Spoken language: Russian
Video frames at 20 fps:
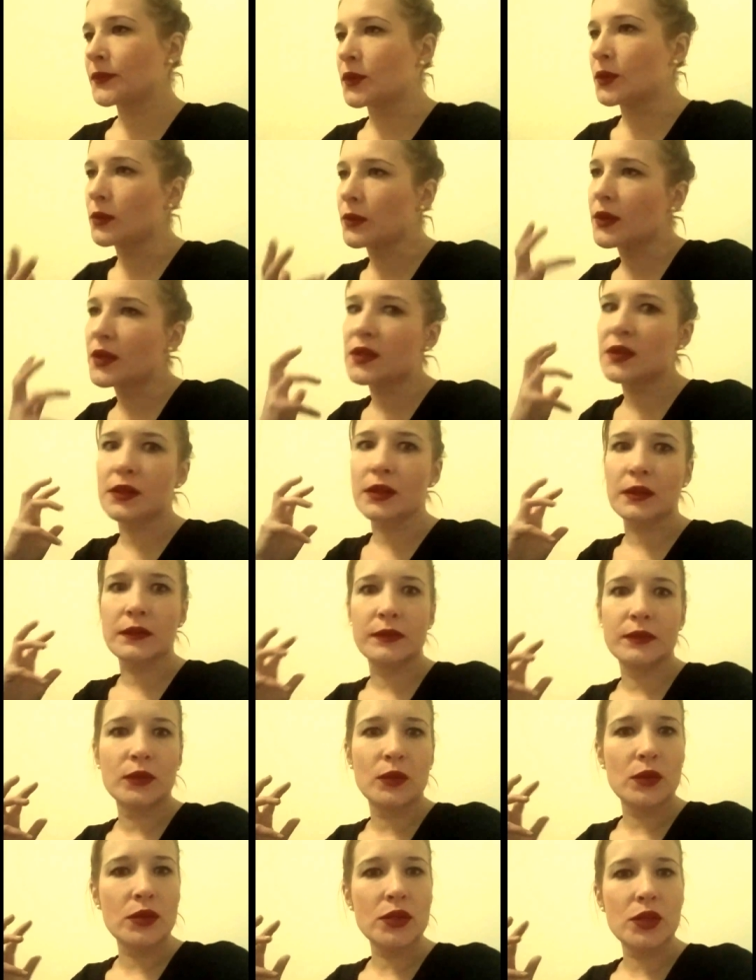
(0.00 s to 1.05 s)

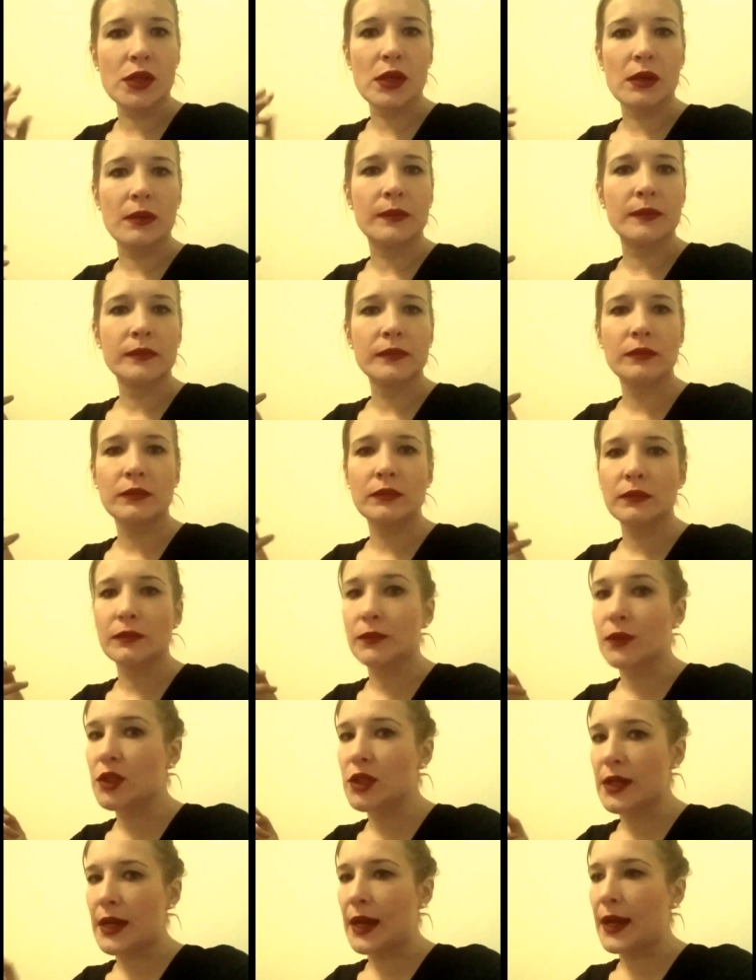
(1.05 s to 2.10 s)
туристов тоже
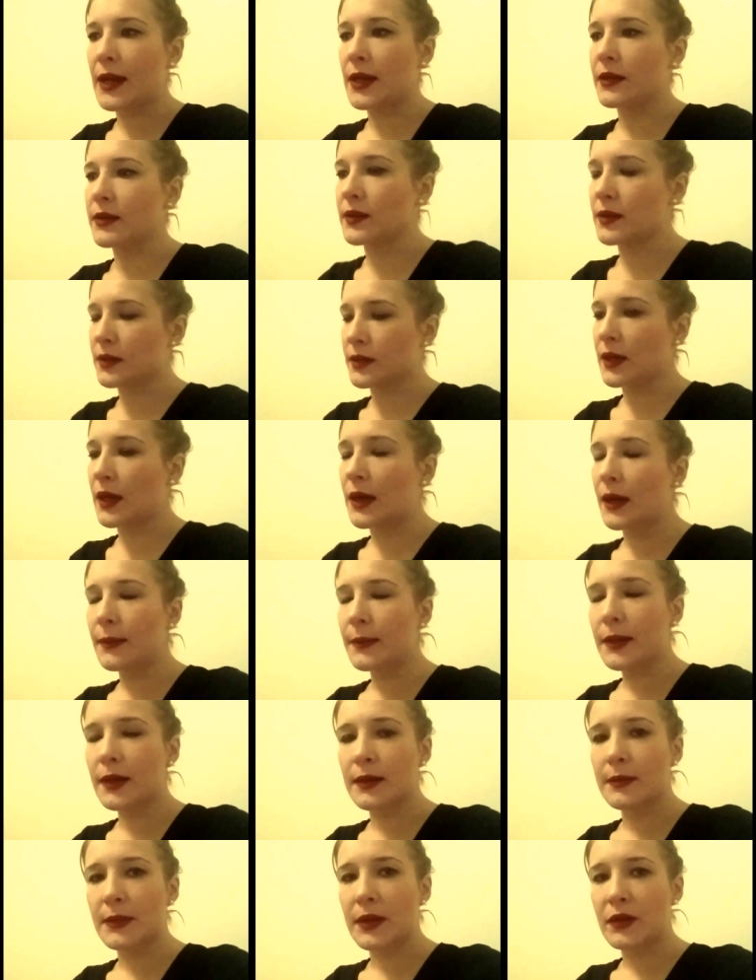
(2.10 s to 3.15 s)
шляется с
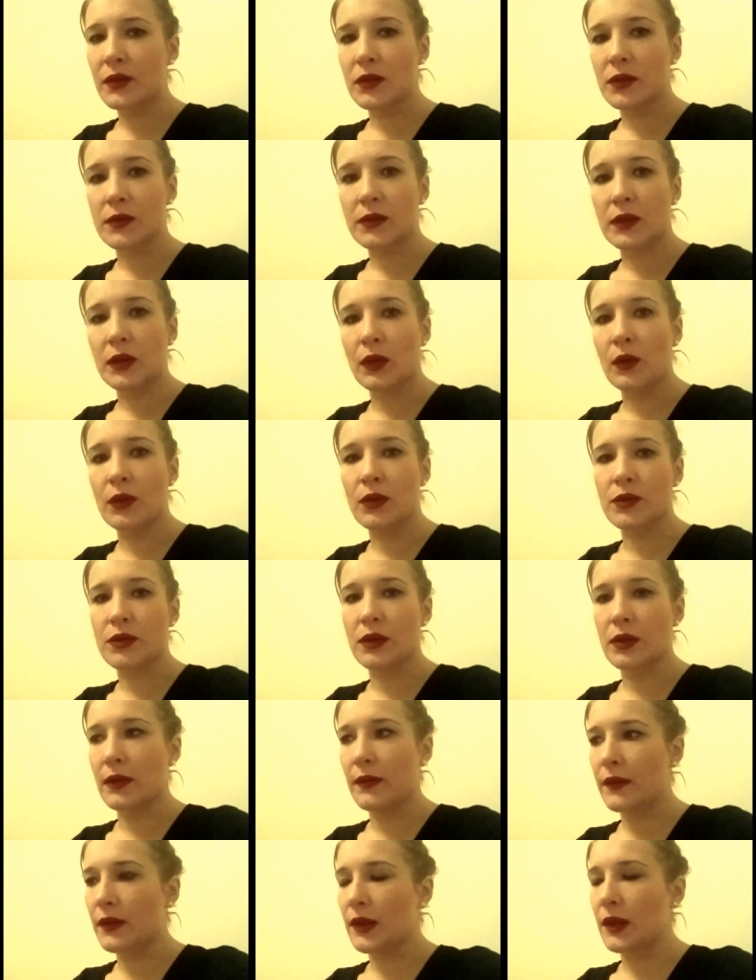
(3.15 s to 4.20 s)
камерами и все остальное,
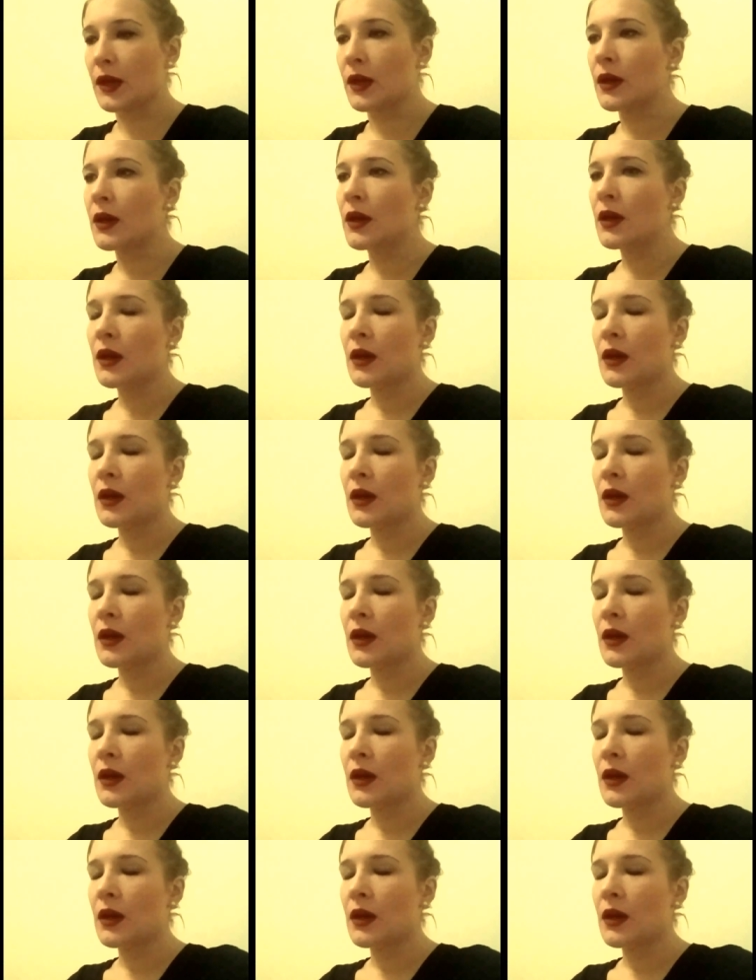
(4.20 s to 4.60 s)
что, наверное,